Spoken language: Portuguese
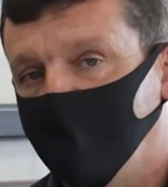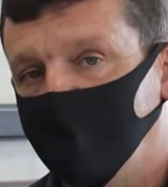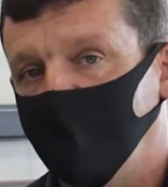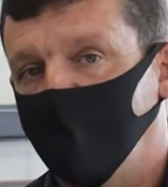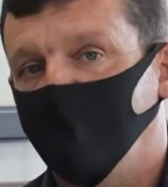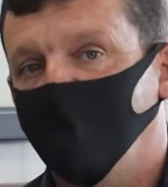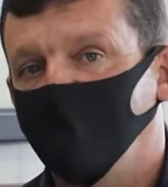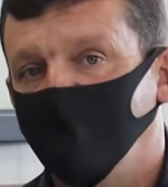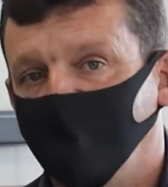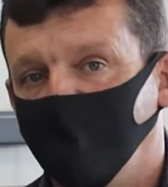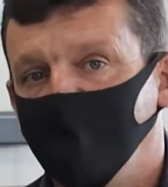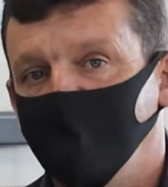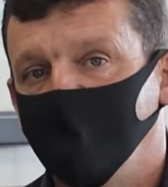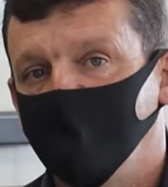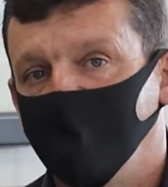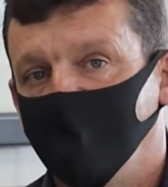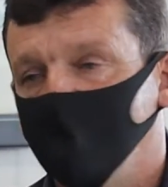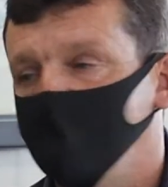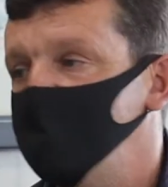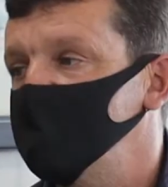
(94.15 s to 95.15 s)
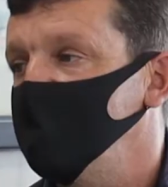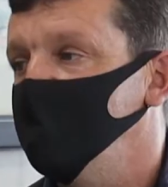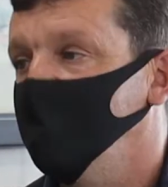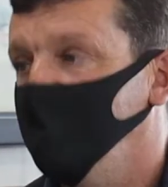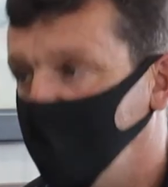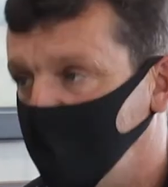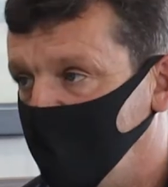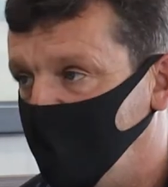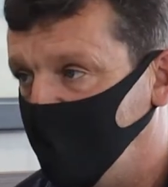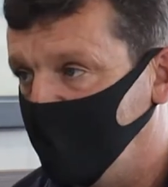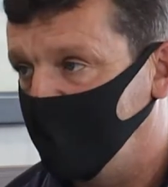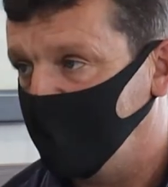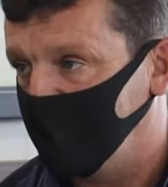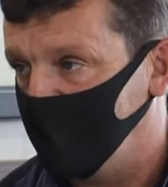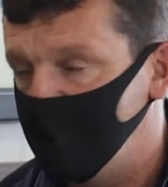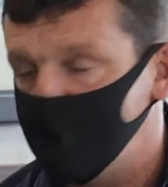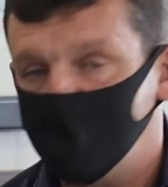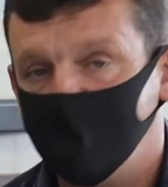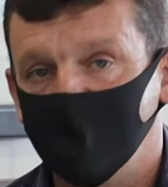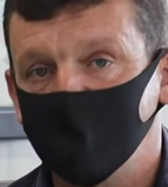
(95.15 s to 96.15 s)
que a fé em Deus é muito
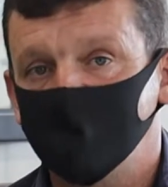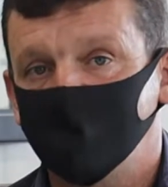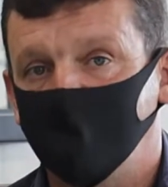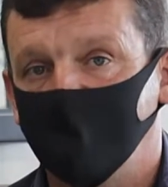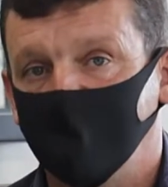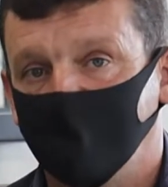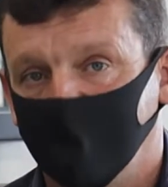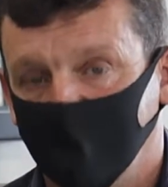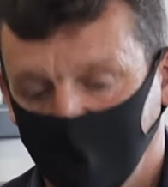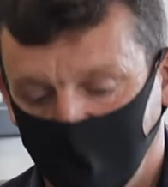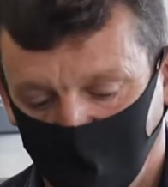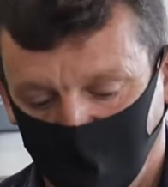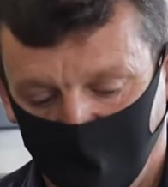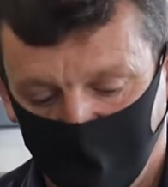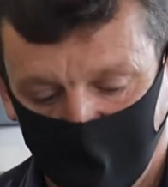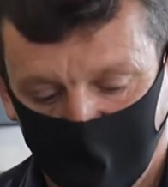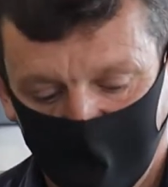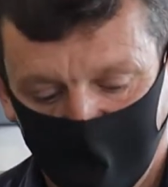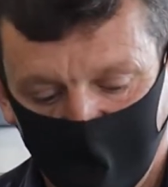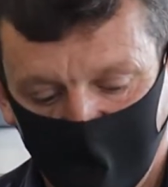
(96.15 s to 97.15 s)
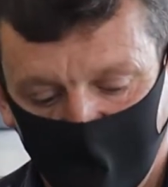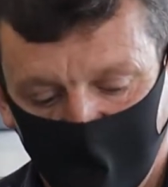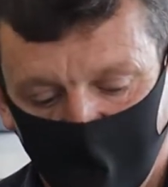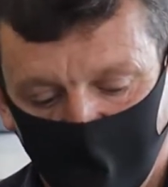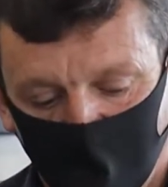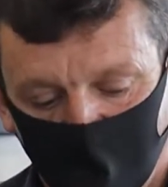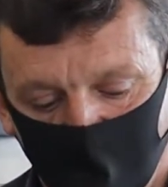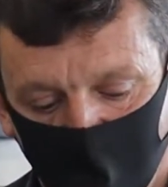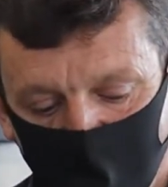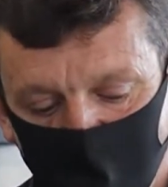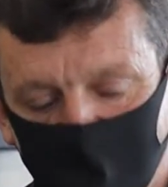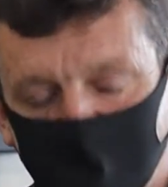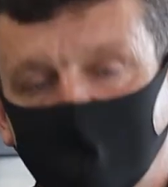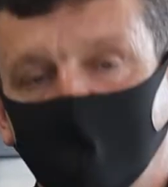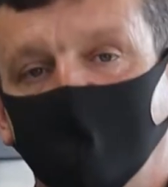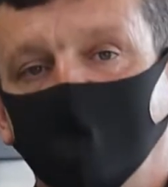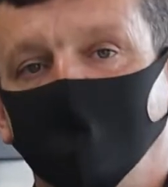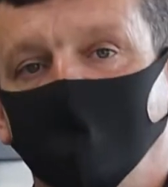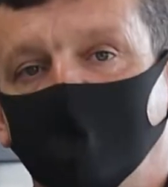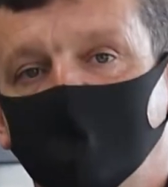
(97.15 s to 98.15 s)
importante, respeitando todos os
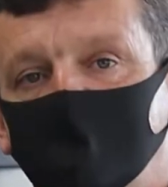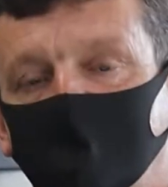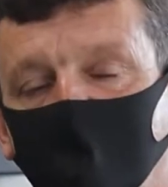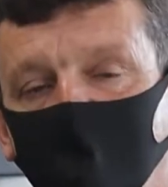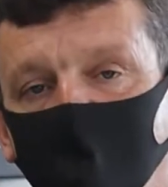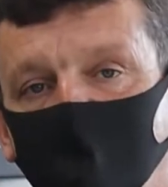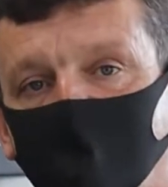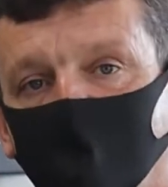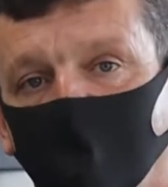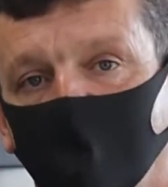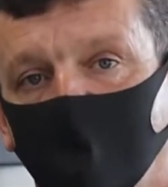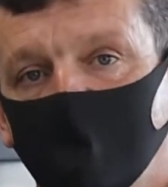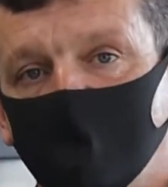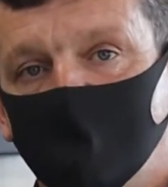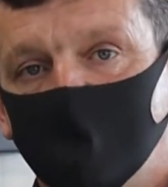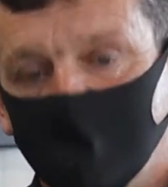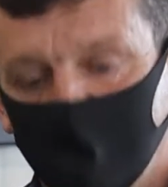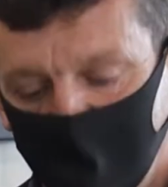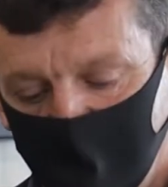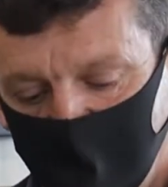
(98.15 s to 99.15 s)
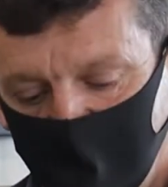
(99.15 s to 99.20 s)
segmentos religiosos.